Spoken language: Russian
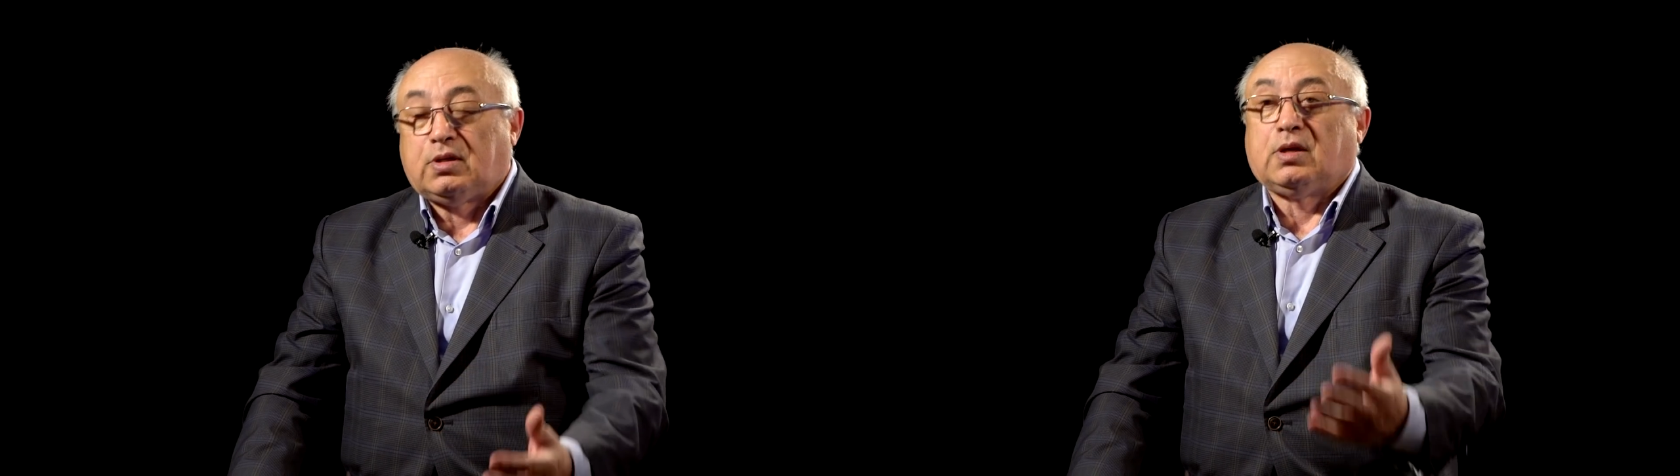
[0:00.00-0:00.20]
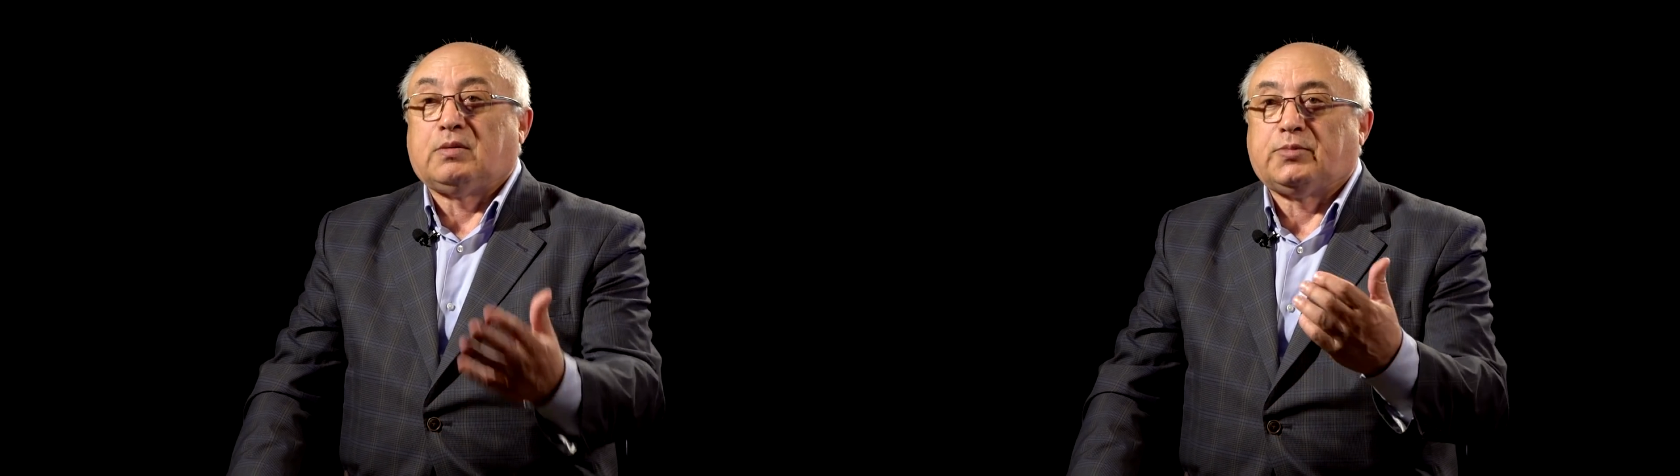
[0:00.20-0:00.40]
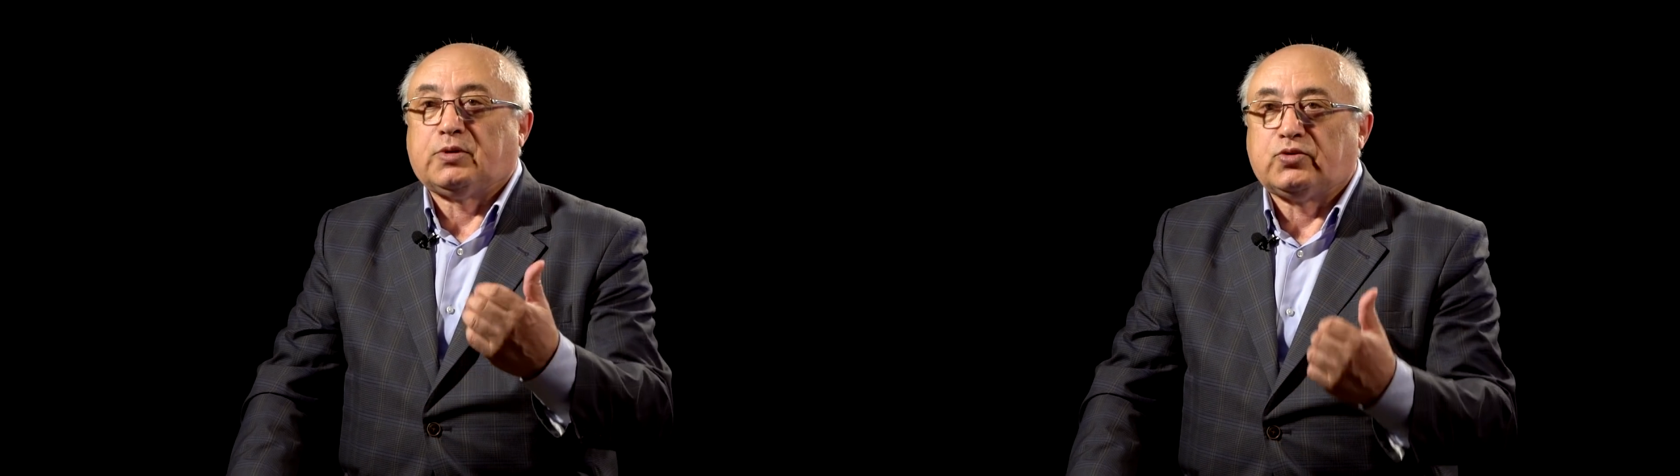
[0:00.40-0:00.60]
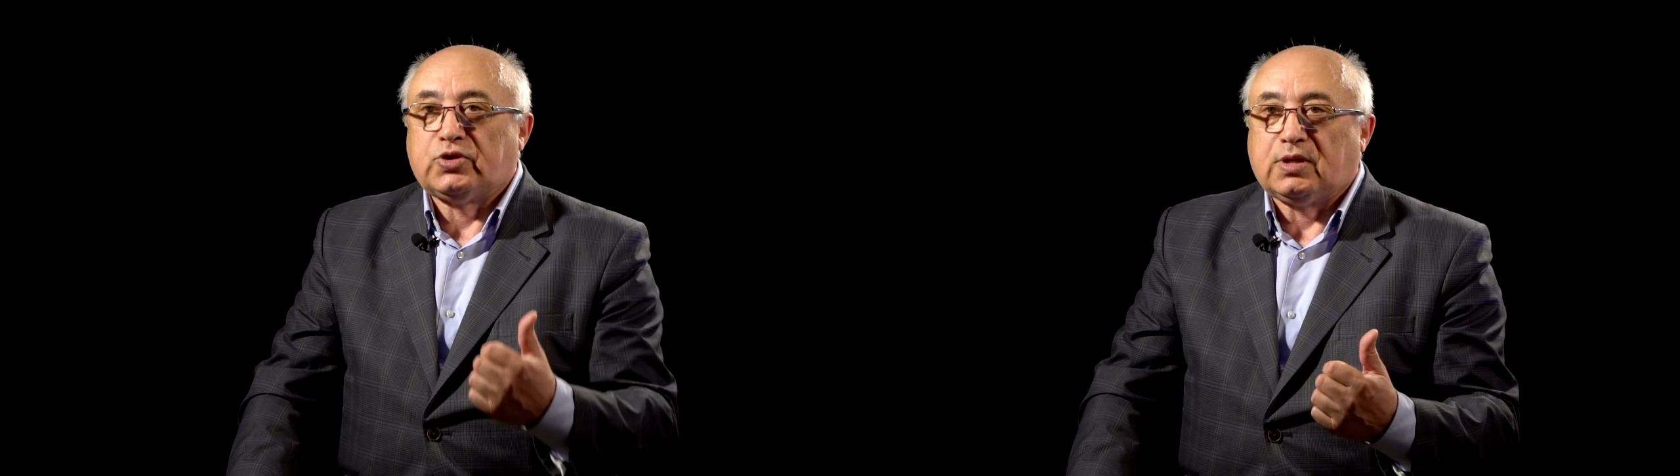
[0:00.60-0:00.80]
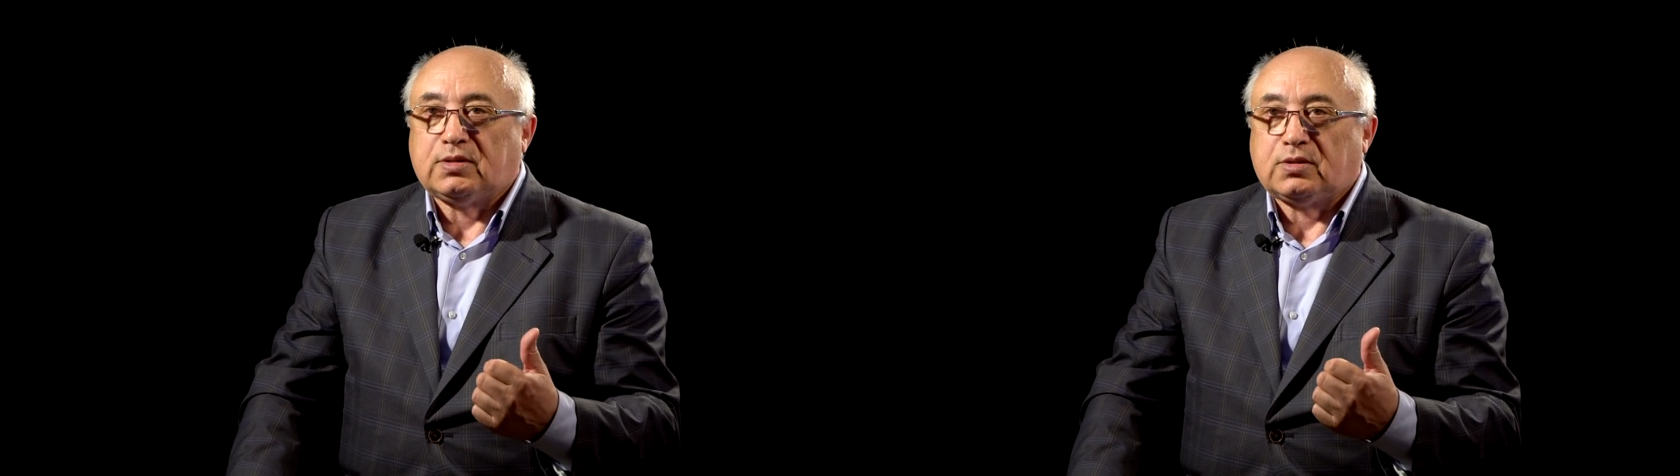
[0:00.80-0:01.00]
И
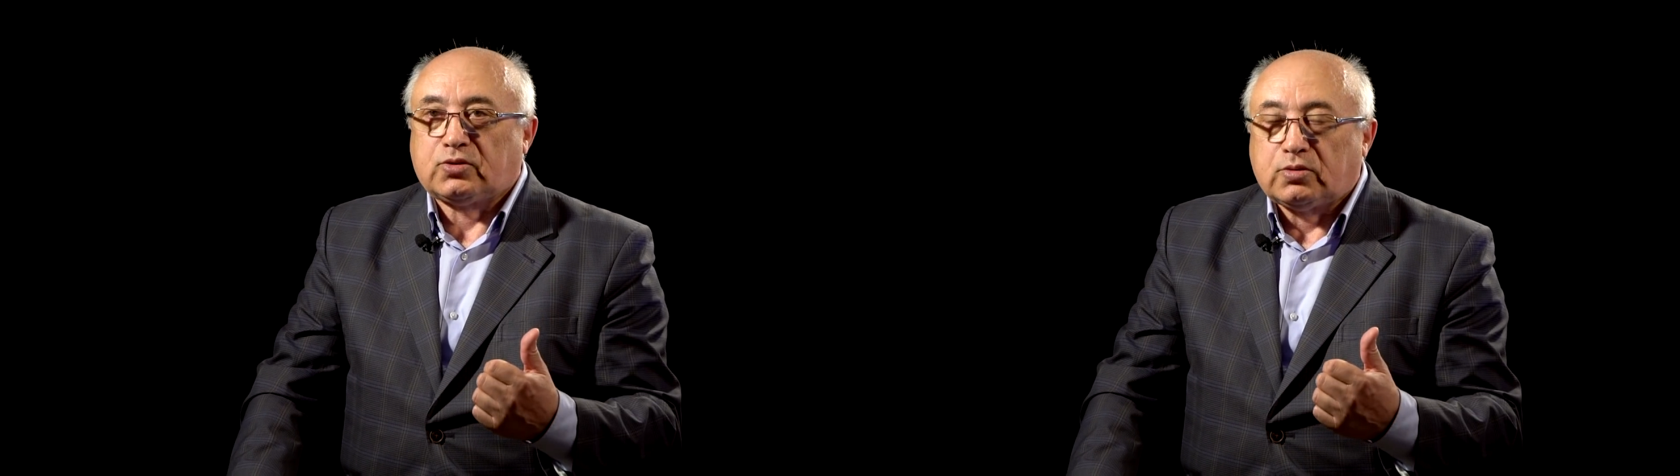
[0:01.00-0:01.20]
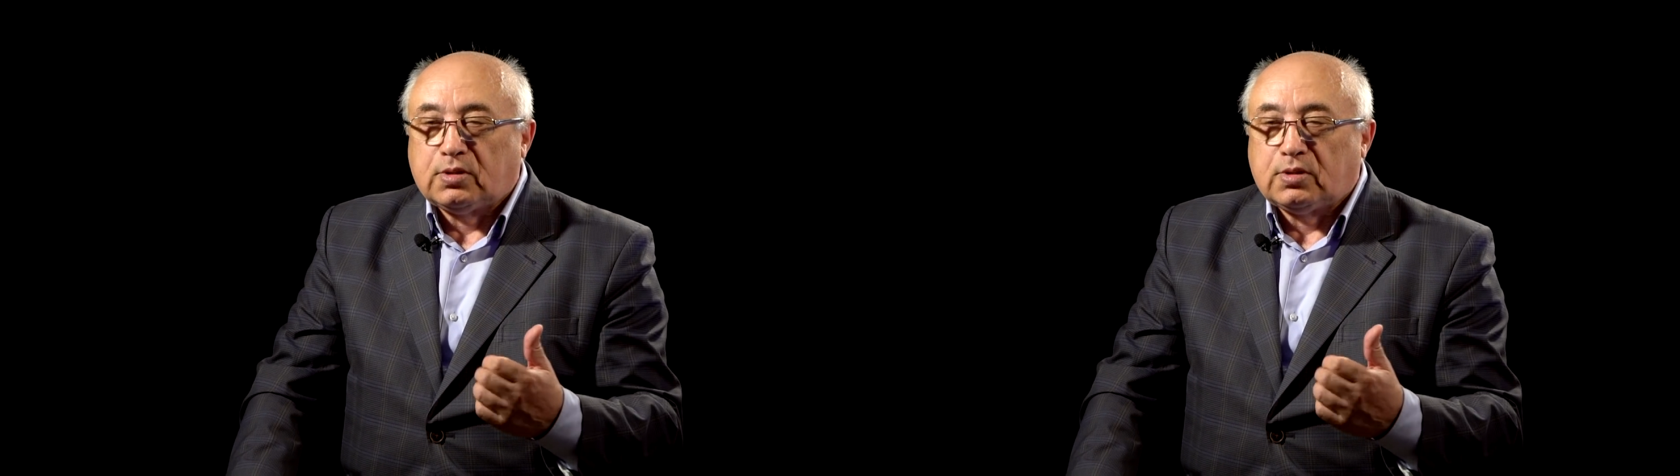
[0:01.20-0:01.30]
получается, что